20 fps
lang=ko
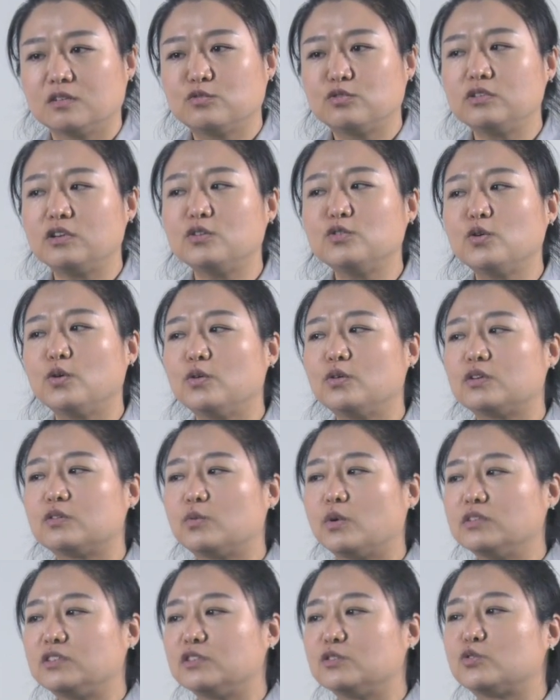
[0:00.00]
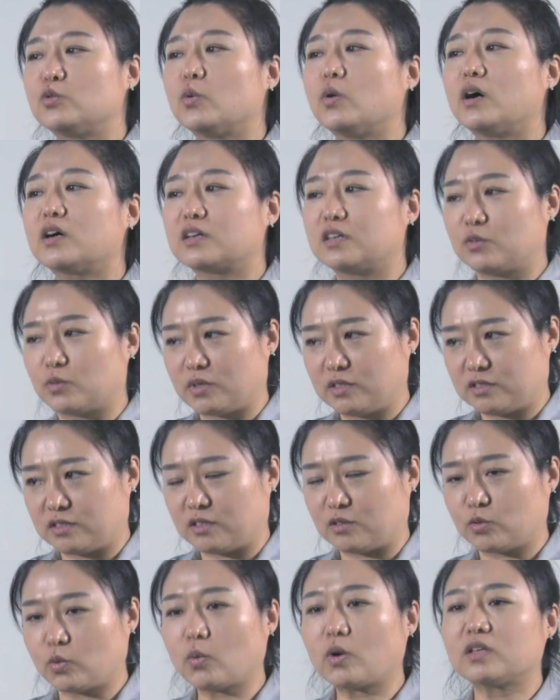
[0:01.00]
훈련 효율은 훨씬 좋았기도
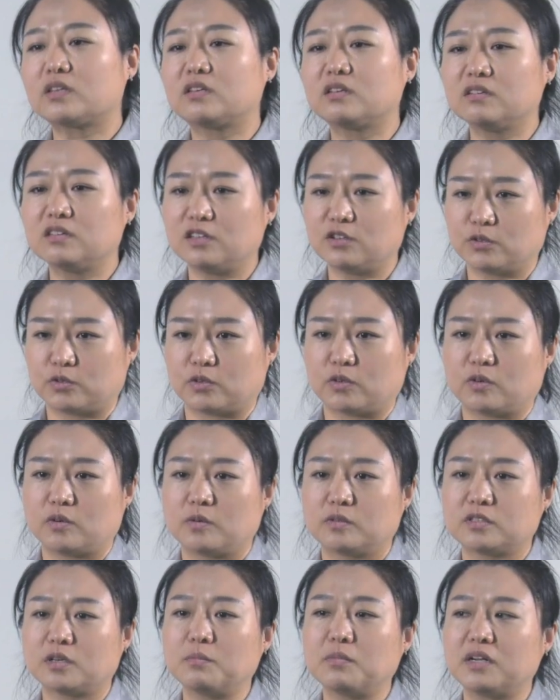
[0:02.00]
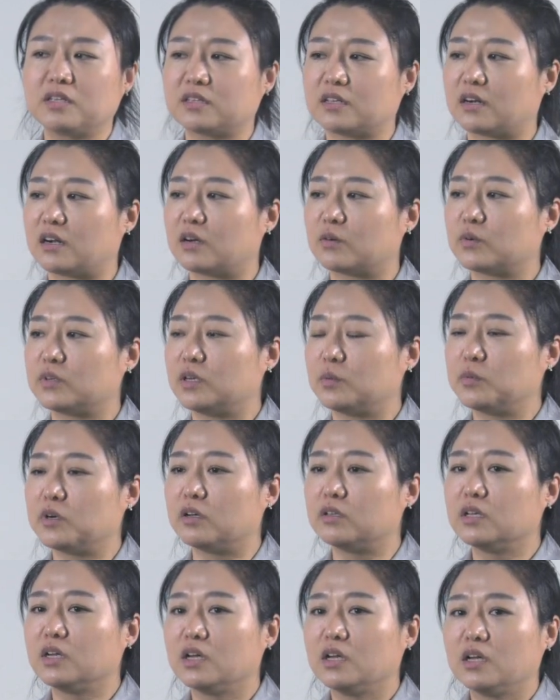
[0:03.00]
했어요. 똑같은 이유로, 선발 때랑.
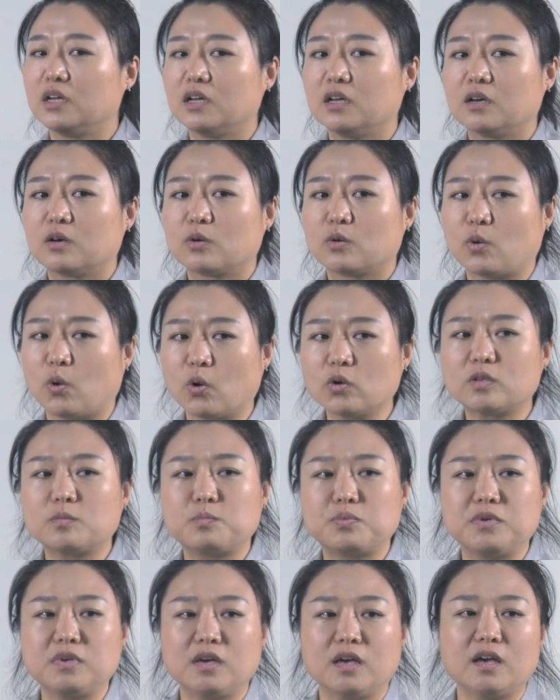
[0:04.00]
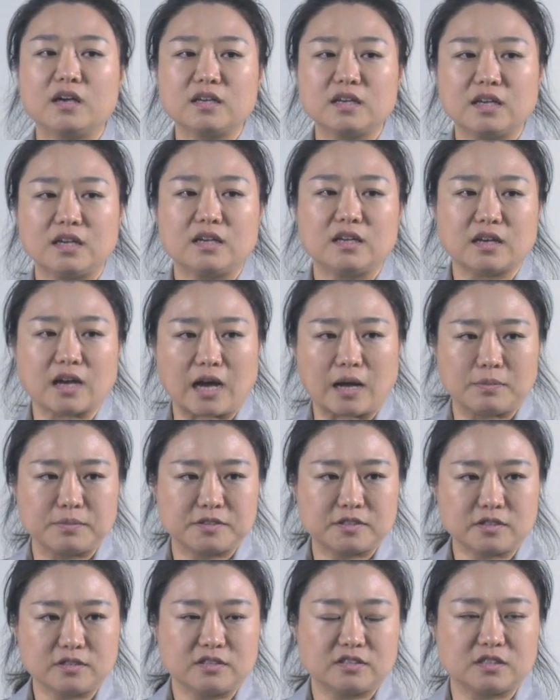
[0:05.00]
왜냐하면 곧 비행이
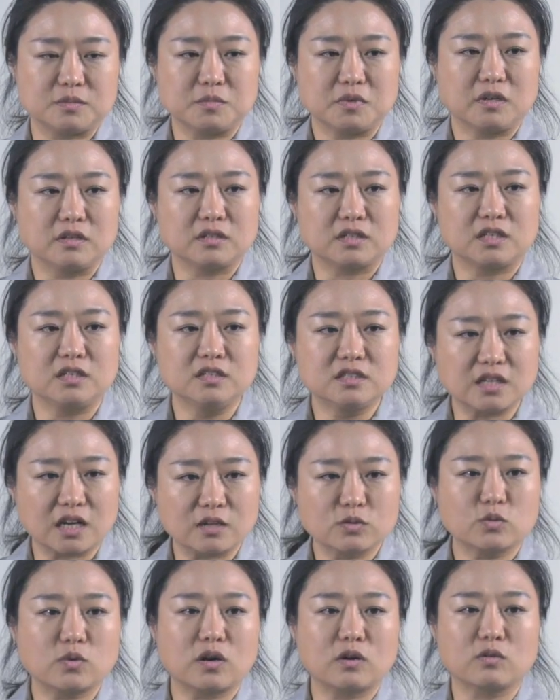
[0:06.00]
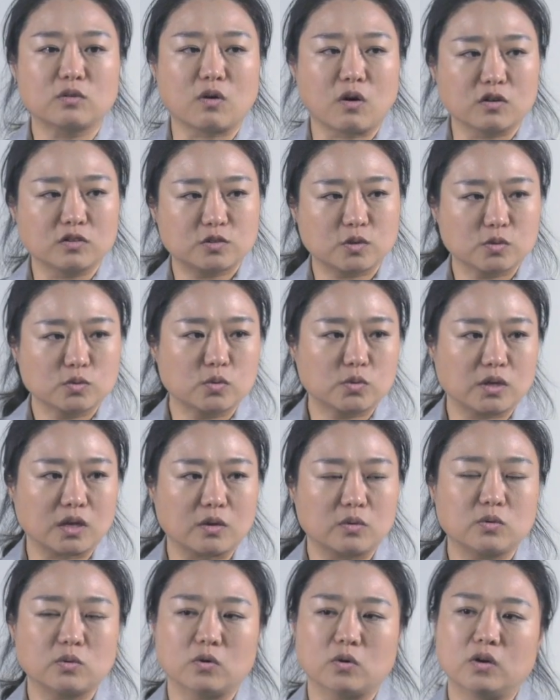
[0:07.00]
앞서 있으면 긴장도 하고 걱정도
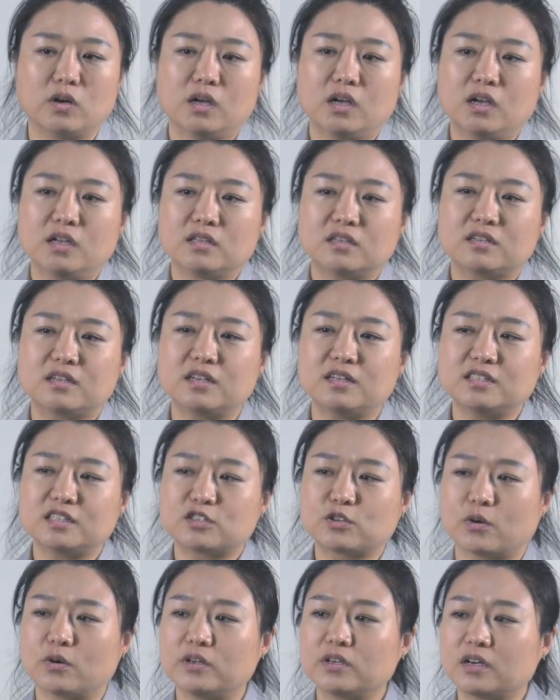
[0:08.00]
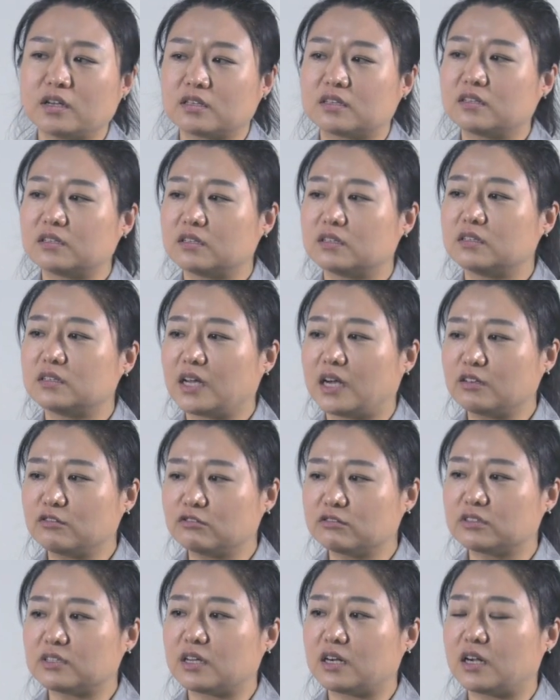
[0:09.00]
되고, 특히 이제 저희 같은
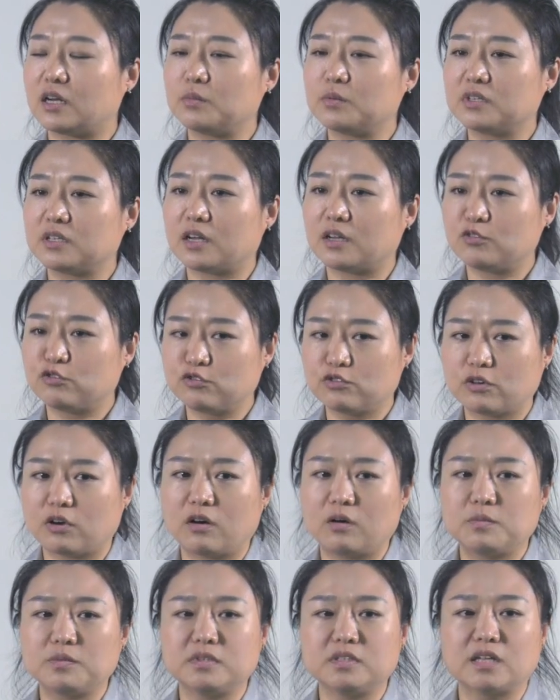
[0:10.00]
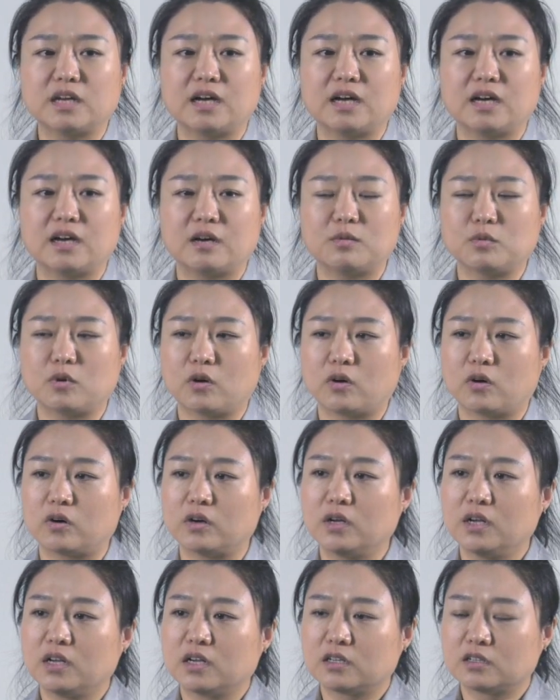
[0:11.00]
한국 사람이나 유럽이나 뭐